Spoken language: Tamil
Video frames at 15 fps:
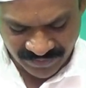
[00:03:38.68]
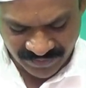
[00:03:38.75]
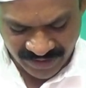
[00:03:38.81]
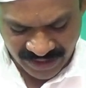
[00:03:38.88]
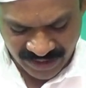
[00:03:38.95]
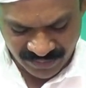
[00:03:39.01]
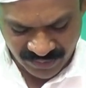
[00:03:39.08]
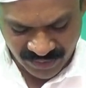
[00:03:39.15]

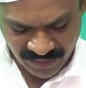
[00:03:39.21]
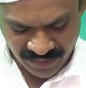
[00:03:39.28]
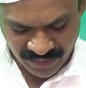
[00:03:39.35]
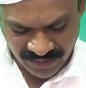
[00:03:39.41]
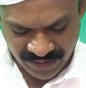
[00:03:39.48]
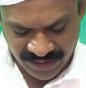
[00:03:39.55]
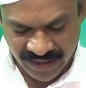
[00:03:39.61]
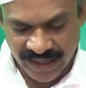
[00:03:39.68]
வேம்பு
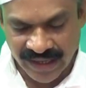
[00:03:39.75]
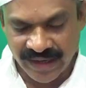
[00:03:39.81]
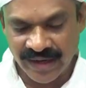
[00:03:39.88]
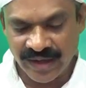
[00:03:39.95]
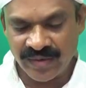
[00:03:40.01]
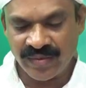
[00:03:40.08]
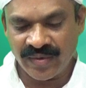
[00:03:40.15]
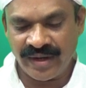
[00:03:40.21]

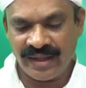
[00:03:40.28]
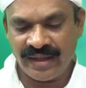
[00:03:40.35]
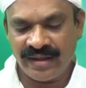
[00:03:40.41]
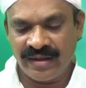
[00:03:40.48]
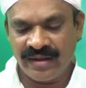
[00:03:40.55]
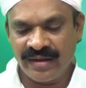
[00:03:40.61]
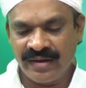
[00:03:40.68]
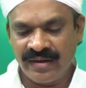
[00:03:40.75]
கருடக்கொடி
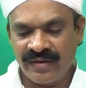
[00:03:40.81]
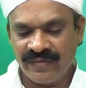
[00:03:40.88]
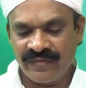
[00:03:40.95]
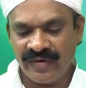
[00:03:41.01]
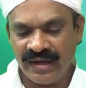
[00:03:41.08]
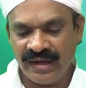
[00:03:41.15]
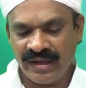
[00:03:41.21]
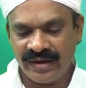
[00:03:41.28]

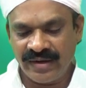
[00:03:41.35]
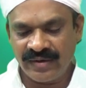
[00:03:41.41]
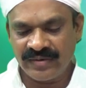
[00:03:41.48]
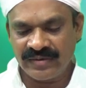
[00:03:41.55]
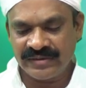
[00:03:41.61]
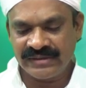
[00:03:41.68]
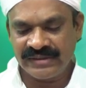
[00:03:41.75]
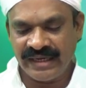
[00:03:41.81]
வெள்ளருகு
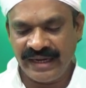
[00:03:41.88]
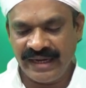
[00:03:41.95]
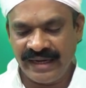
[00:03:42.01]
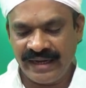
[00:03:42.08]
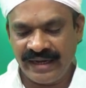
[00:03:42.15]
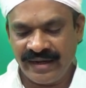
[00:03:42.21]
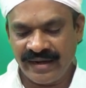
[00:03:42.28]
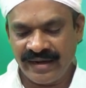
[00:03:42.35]

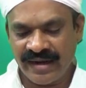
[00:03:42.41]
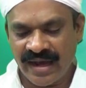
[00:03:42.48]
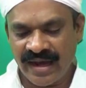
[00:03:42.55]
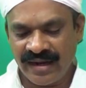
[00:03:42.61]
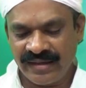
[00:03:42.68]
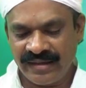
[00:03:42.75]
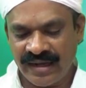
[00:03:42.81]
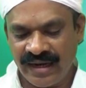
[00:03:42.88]
சின்னி
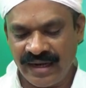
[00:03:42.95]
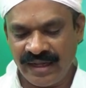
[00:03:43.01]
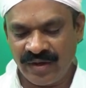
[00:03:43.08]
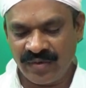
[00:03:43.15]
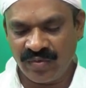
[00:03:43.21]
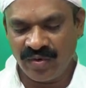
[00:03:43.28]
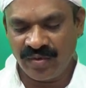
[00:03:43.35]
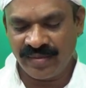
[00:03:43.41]
நாகதாளி
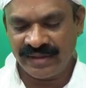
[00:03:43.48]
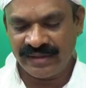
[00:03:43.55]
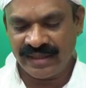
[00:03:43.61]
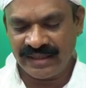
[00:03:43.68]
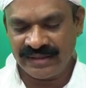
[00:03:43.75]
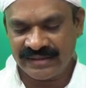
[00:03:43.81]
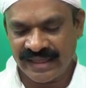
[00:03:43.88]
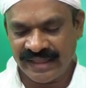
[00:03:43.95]

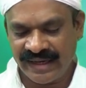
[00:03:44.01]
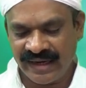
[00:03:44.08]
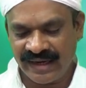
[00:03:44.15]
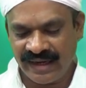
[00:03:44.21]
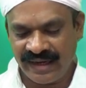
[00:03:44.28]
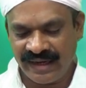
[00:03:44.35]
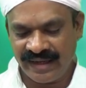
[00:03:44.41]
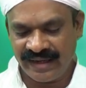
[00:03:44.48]
ஊமத்தை
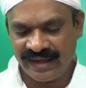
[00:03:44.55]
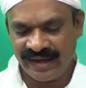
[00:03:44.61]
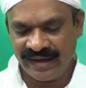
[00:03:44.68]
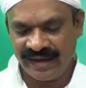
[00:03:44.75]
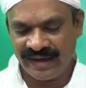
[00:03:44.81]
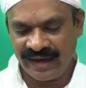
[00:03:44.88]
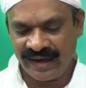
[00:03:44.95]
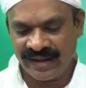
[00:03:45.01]
சதுரங்கல்லி
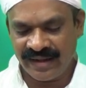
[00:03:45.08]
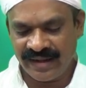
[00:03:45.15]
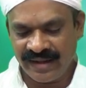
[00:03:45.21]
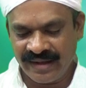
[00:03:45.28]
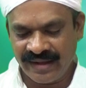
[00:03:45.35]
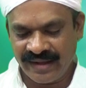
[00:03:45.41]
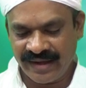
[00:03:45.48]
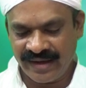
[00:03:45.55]
எருக்கிளை
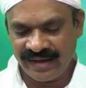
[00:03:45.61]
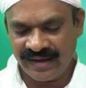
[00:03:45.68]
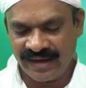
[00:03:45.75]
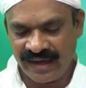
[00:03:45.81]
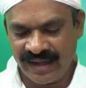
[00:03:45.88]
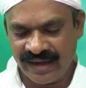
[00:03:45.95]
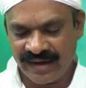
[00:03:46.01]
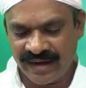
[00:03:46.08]

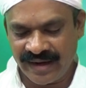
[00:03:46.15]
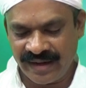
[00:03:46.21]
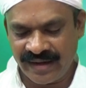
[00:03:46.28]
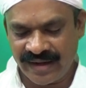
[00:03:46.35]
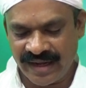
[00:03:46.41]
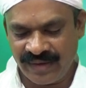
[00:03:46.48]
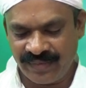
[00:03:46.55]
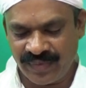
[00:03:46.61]
எருக்கிளை
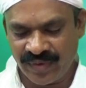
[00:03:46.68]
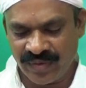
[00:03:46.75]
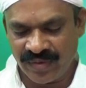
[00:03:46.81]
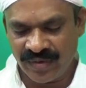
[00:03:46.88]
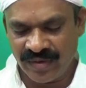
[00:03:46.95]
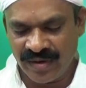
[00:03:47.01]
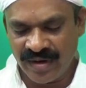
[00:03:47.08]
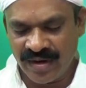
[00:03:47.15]
கடுக்காய்ப்பூ
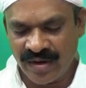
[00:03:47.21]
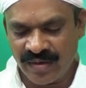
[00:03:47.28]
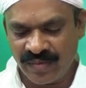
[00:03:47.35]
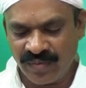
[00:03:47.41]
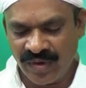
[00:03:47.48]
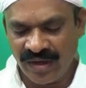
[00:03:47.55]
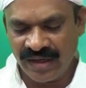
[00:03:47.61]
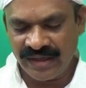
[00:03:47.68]

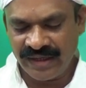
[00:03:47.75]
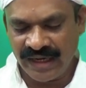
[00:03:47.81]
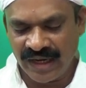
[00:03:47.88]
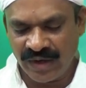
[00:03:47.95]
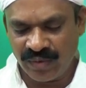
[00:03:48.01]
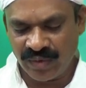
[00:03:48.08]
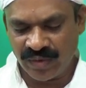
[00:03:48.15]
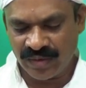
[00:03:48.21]
முள்
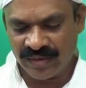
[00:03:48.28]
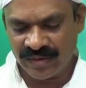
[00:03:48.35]
இலவு